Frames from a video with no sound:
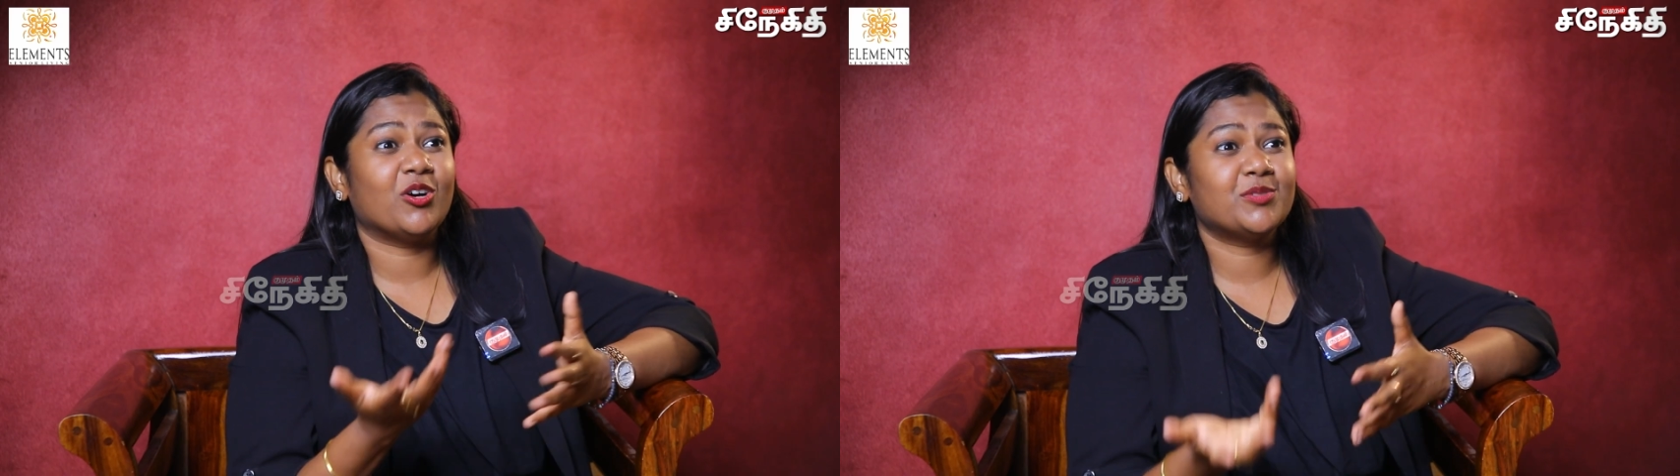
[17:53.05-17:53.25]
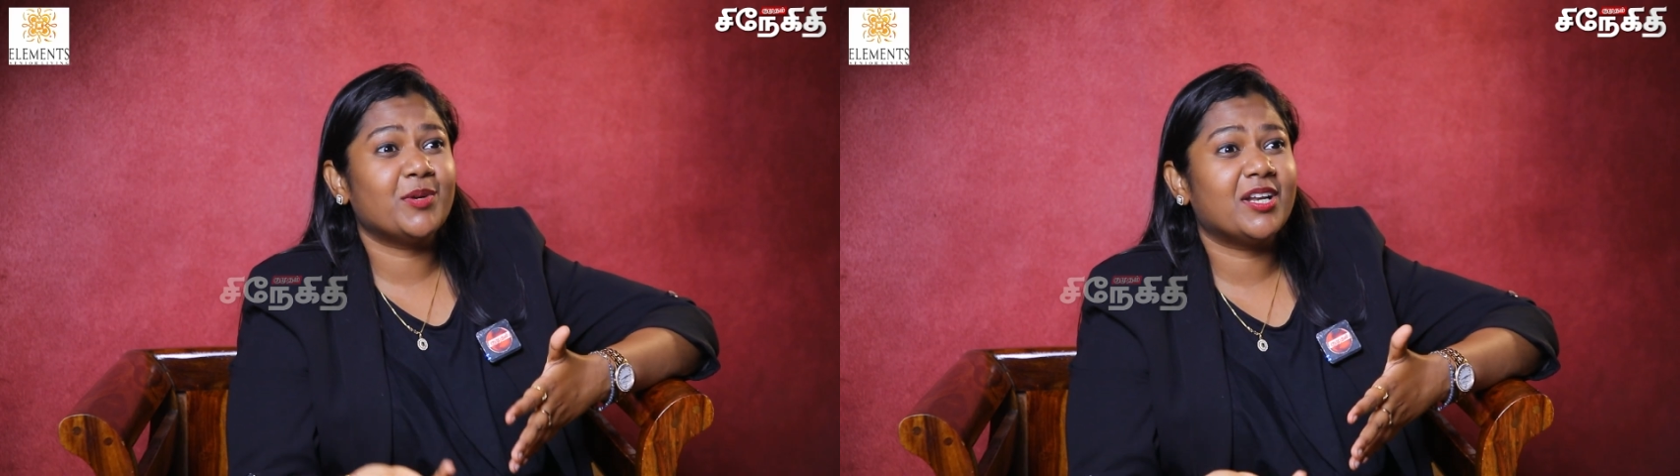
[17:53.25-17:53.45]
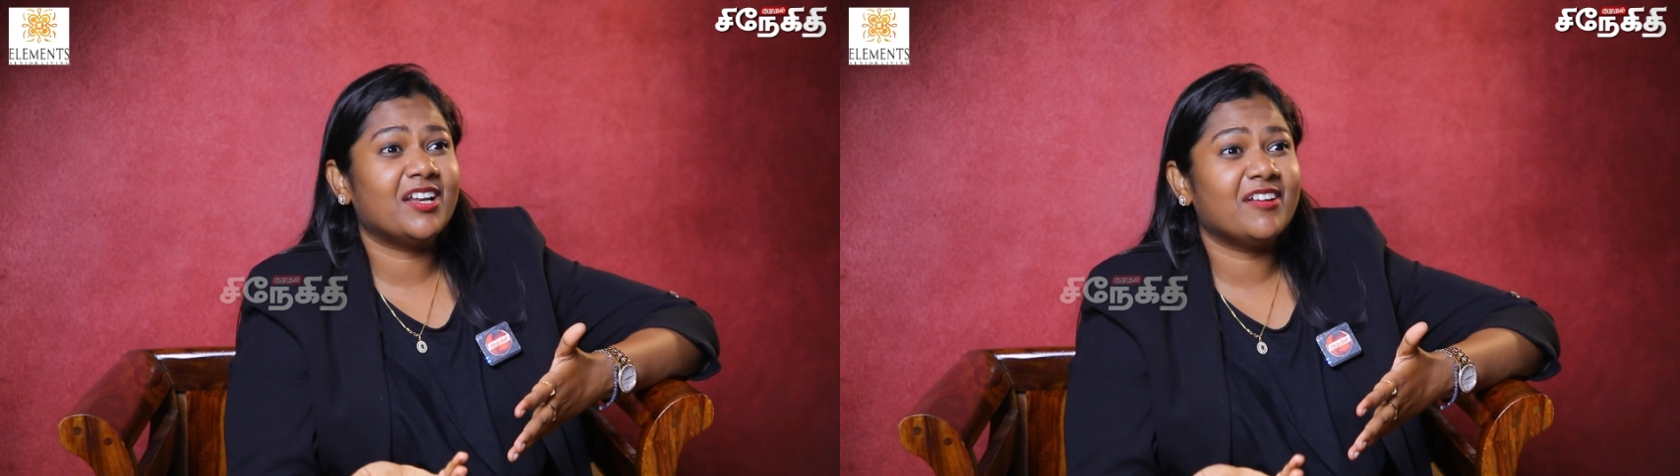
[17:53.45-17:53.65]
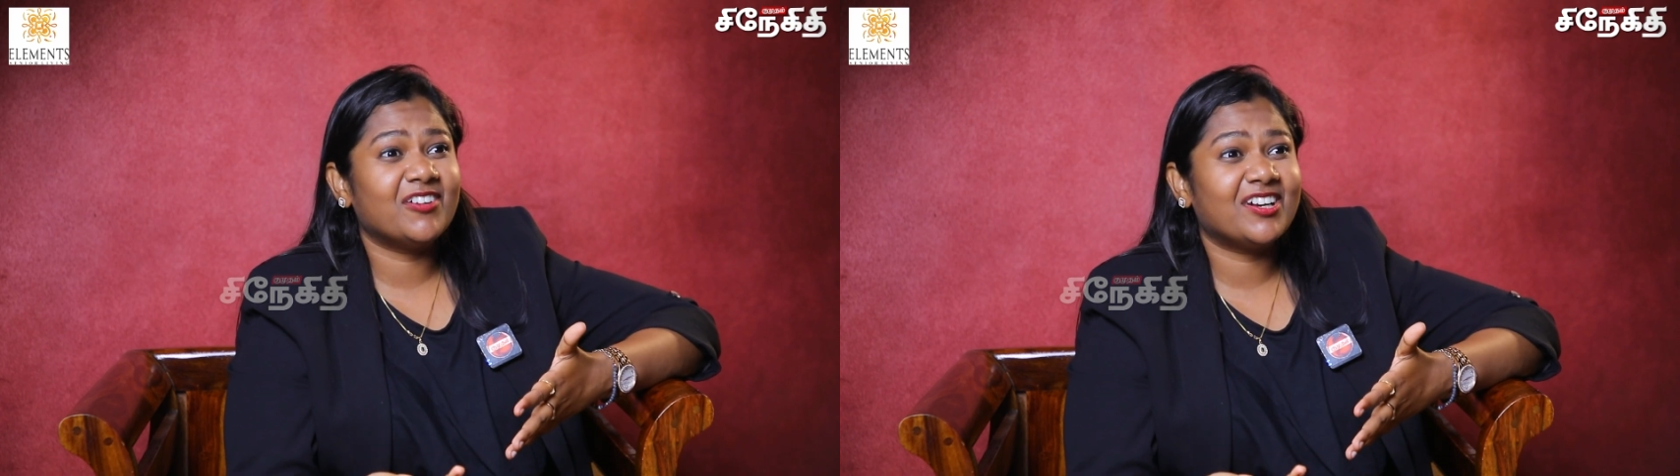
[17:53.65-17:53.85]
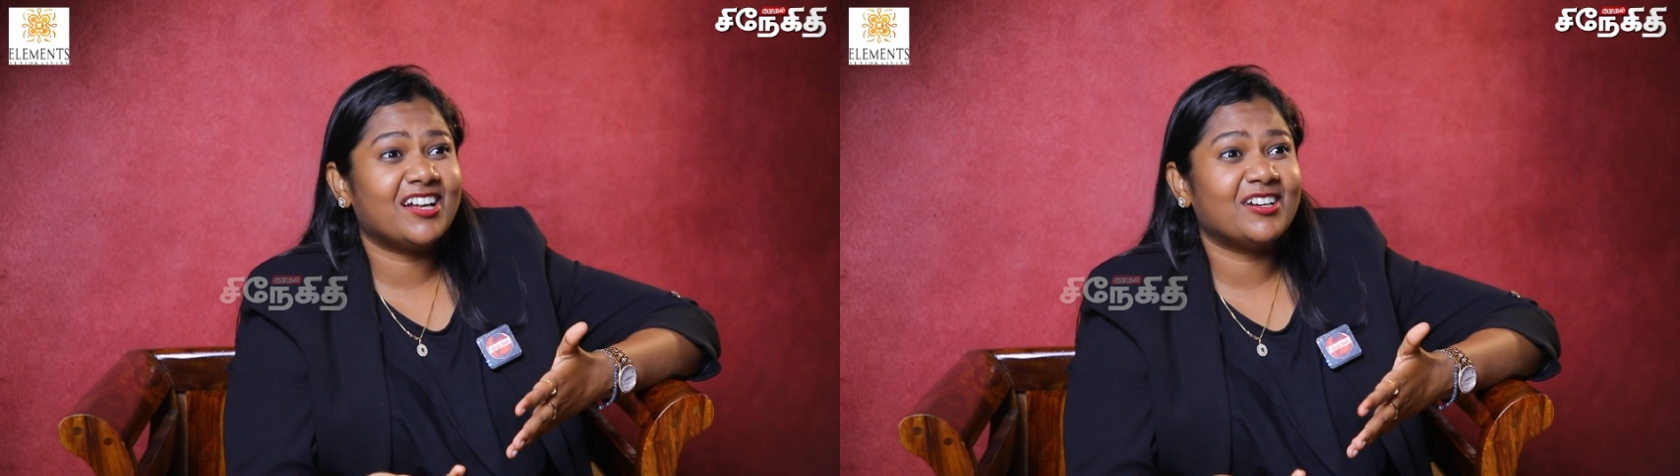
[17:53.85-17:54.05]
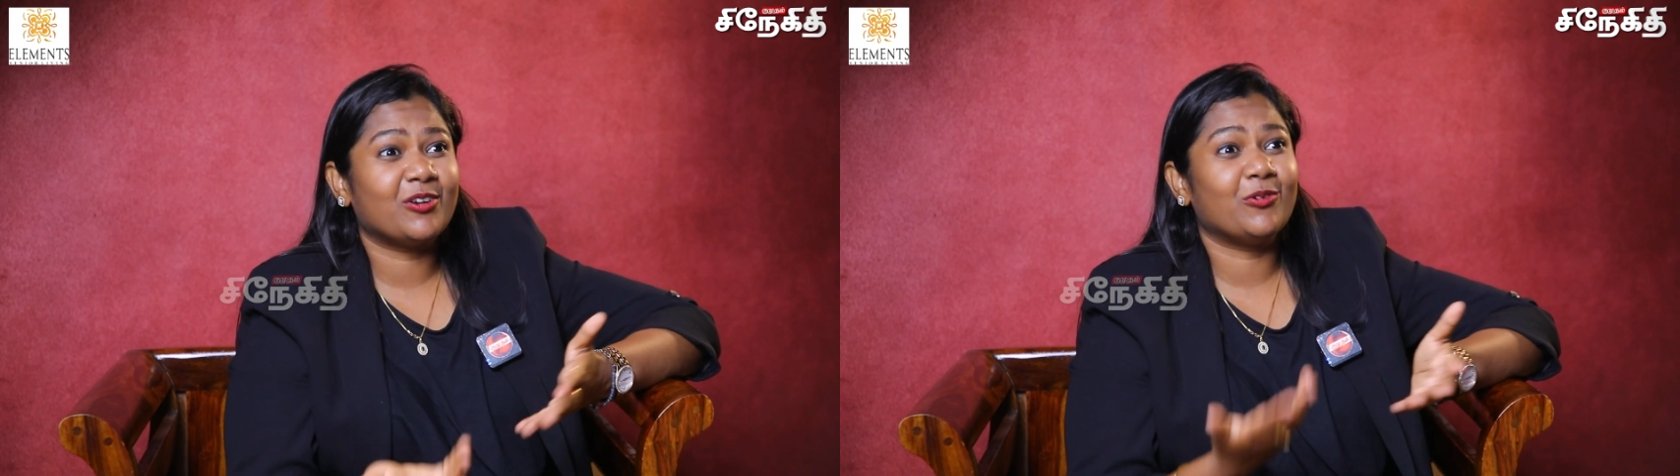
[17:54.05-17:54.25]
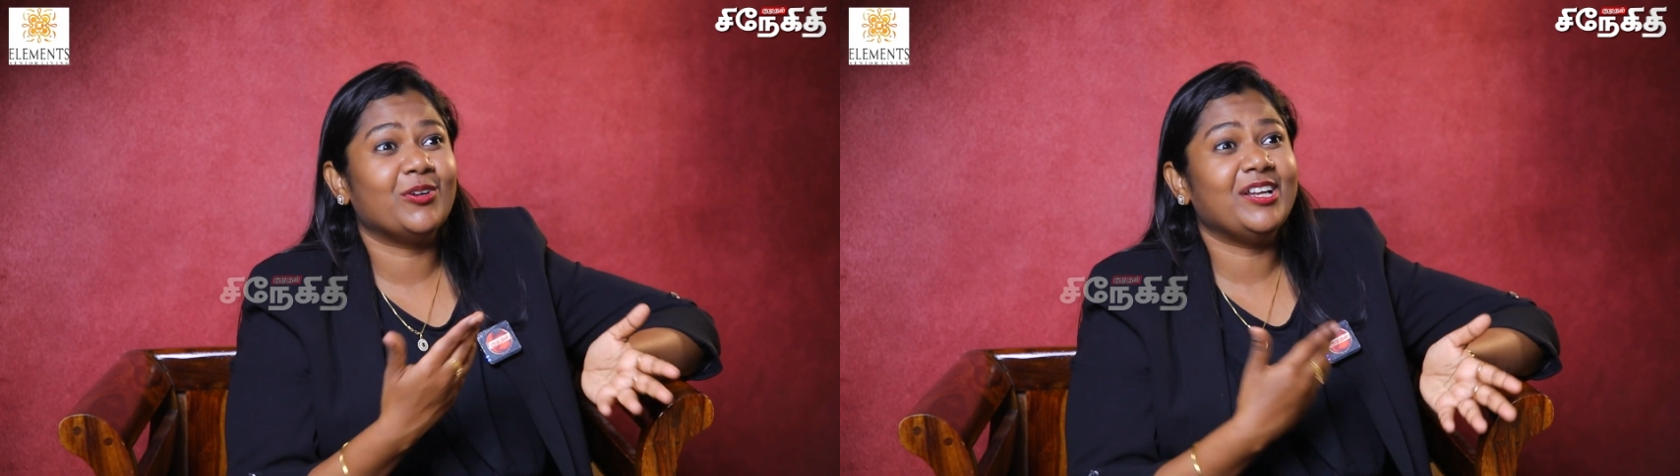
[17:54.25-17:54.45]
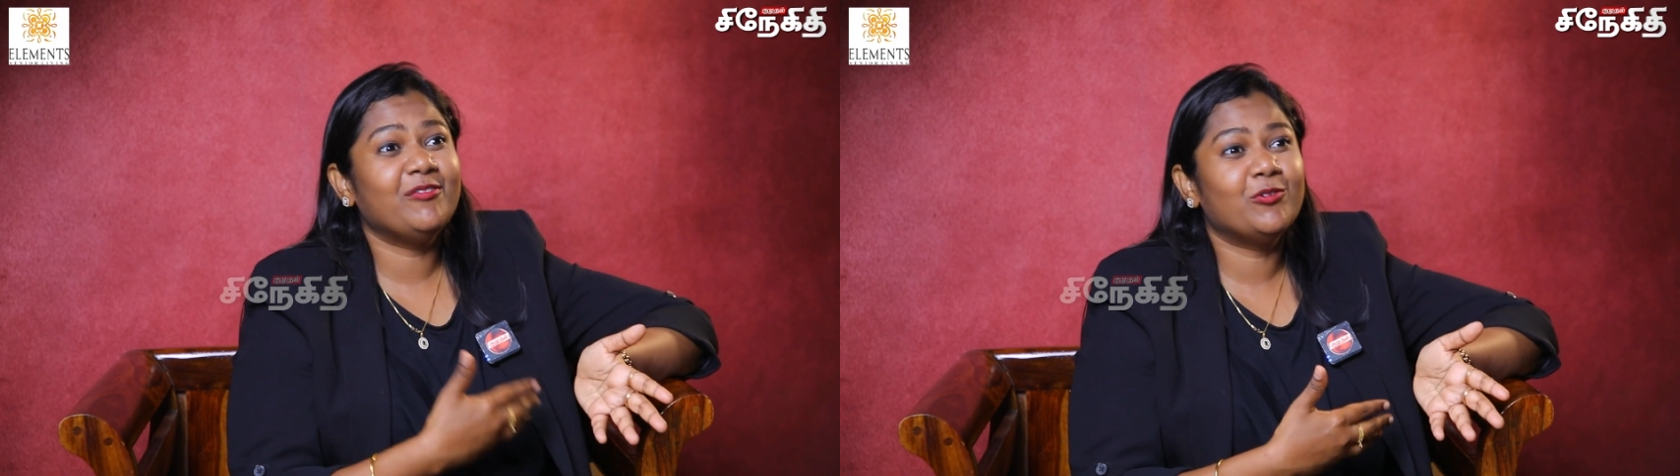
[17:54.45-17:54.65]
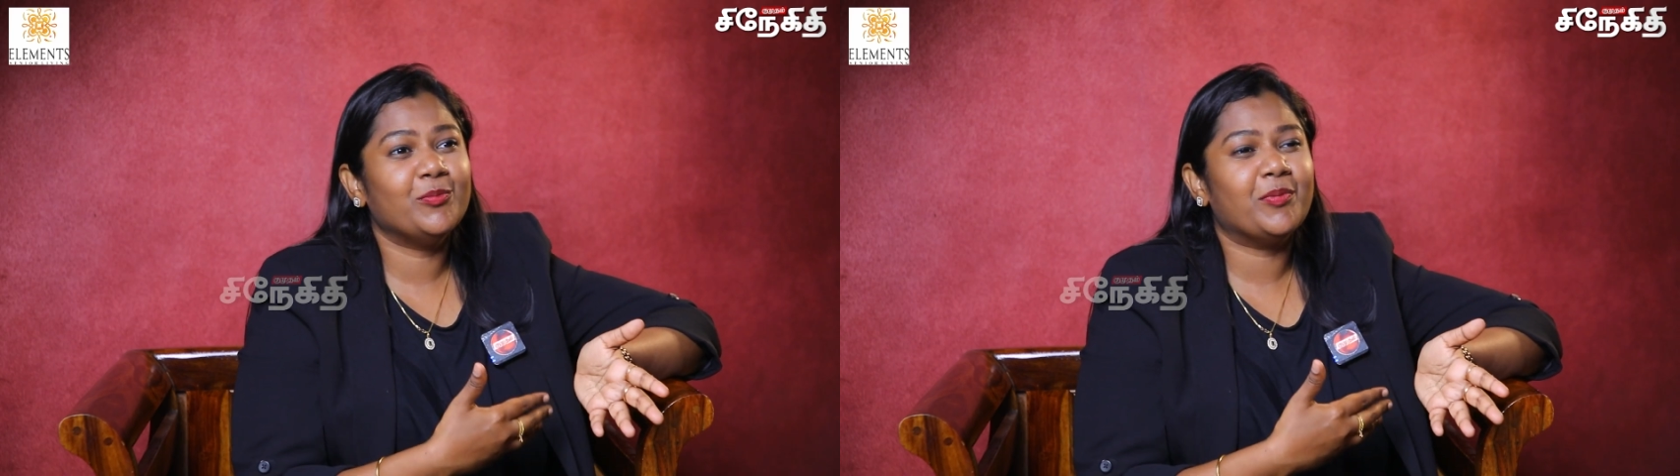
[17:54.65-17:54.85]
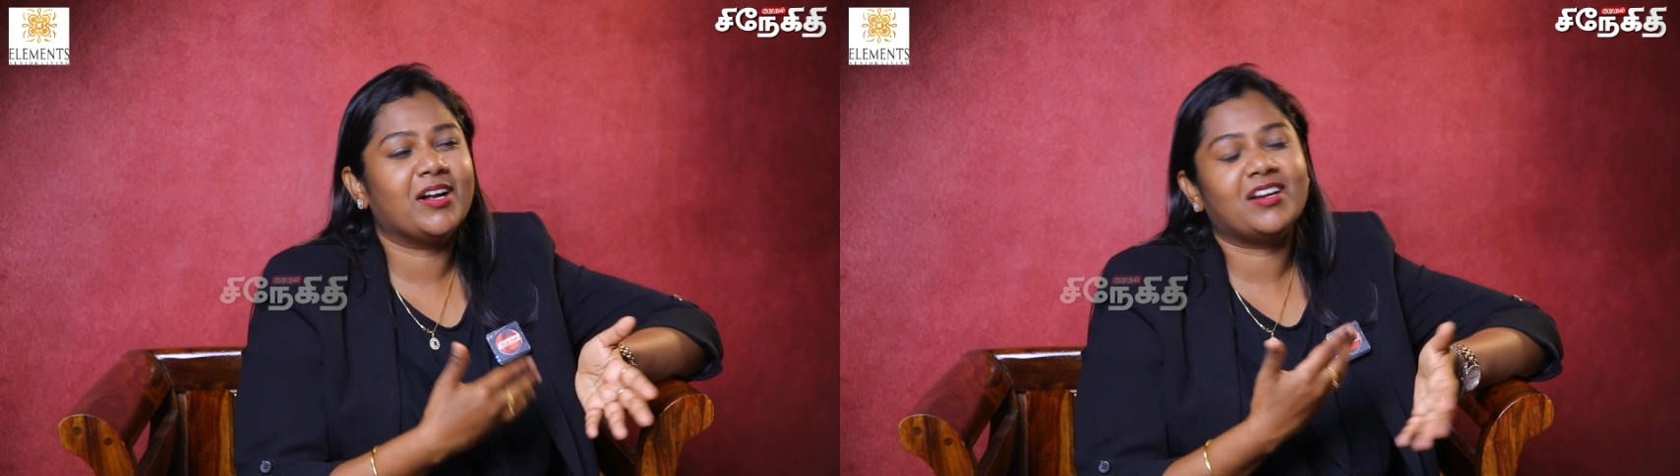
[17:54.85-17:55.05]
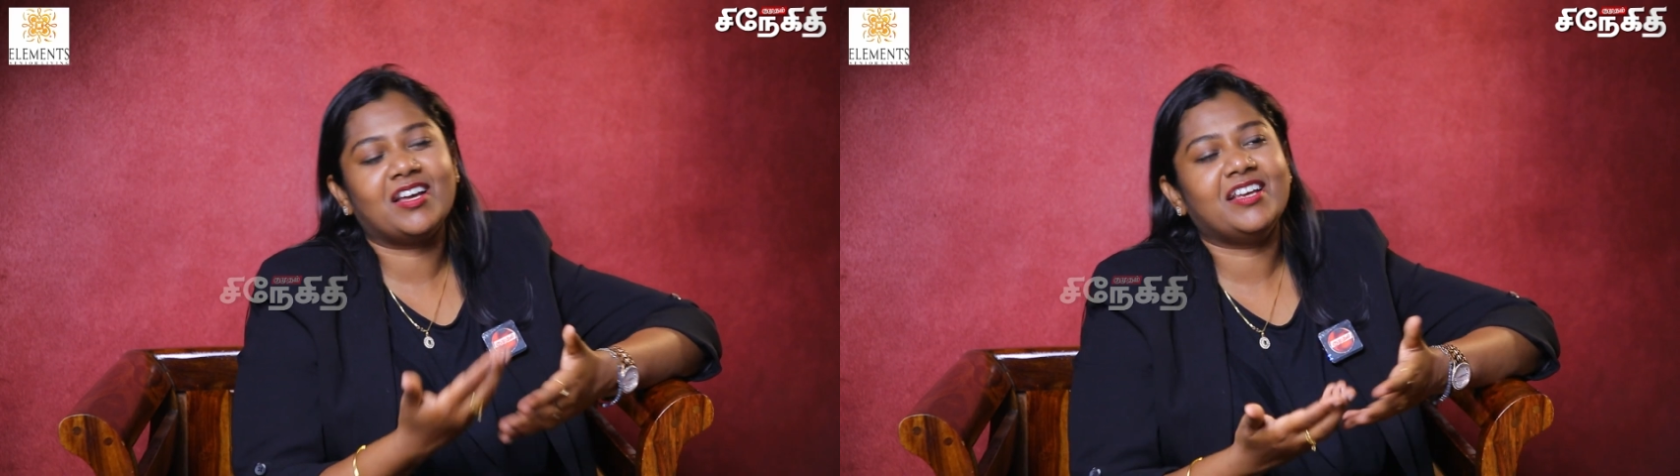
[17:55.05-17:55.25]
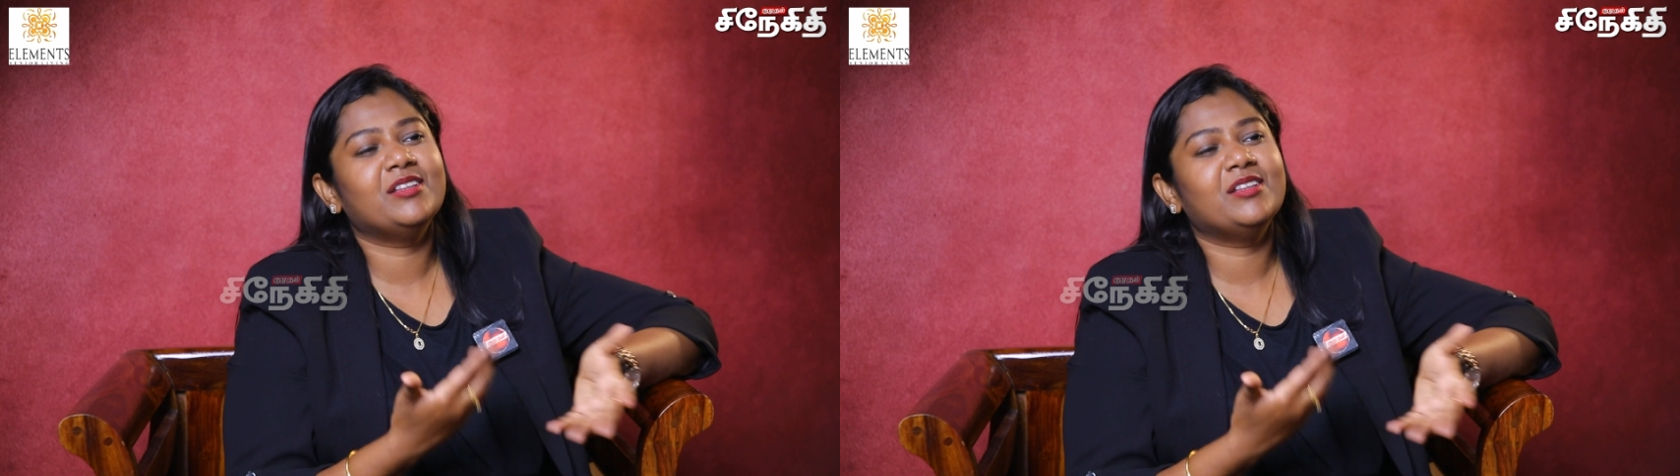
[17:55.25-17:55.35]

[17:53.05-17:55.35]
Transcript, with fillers: ஹாஸ்பிட்டல்ல எவ்வளவு நாள் இருக்கணும் லீவ் கொடுப்பாங்களா